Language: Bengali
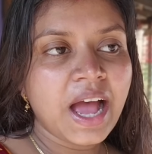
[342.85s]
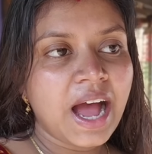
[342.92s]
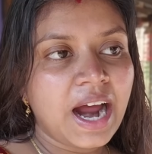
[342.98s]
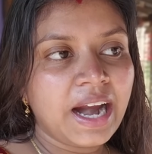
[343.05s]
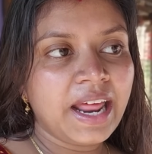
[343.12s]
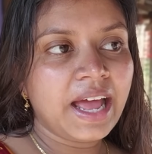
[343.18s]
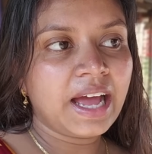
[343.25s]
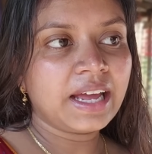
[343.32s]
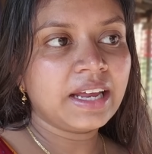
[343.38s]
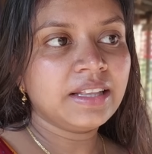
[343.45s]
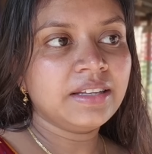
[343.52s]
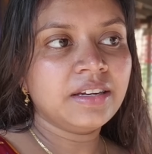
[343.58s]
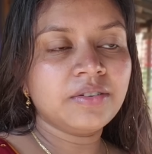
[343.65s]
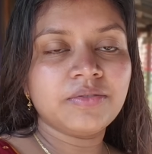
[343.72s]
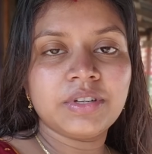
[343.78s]
আর হ্যাঁ আগের
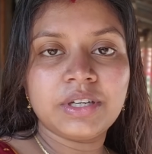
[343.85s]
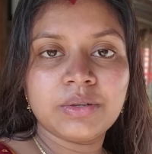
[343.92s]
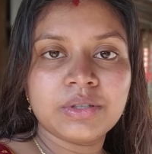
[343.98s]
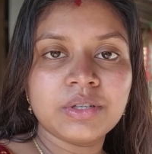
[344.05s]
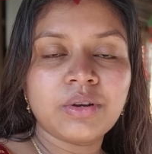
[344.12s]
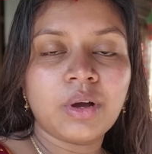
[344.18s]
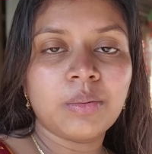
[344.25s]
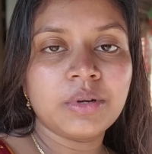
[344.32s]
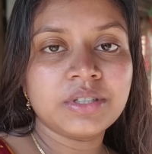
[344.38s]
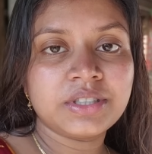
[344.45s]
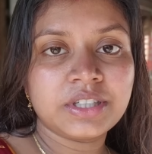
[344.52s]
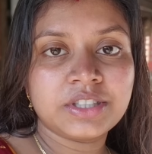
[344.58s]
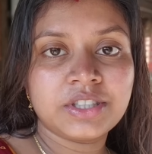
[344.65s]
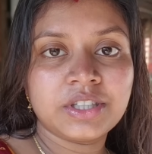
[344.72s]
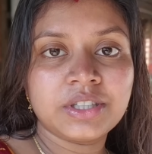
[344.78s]
দিনের ভিডিওতে কমেন্ট
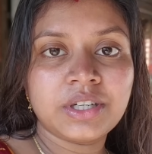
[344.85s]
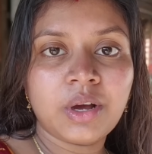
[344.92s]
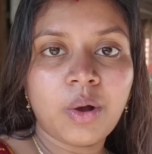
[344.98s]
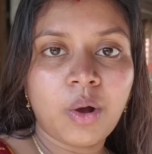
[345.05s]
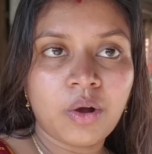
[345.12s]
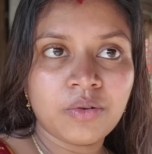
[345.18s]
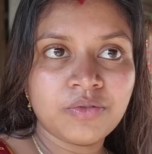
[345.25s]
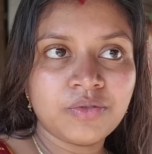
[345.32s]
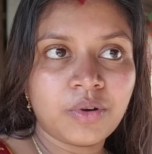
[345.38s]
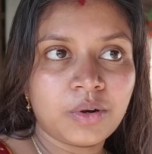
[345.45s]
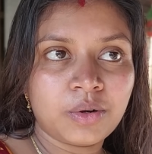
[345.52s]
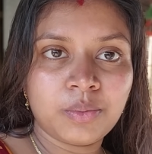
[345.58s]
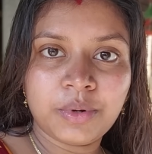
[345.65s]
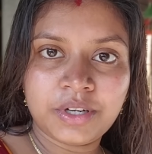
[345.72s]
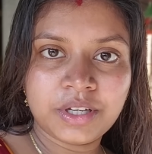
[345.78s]
সেকশনটা অফ
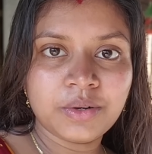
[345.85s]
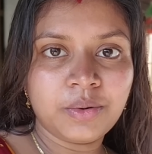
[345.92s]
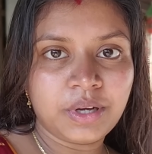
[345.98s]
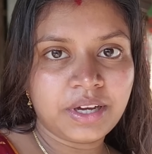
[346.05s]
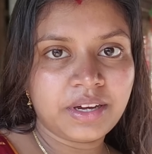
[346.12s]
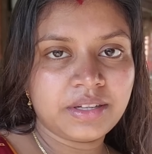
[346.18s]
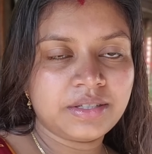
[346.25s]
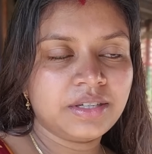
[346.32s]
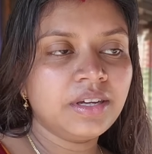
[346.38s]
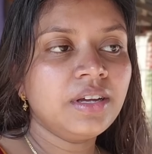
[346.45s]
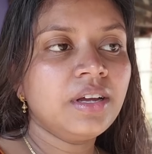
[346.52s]
অটোমেটিক হয়ে গেছে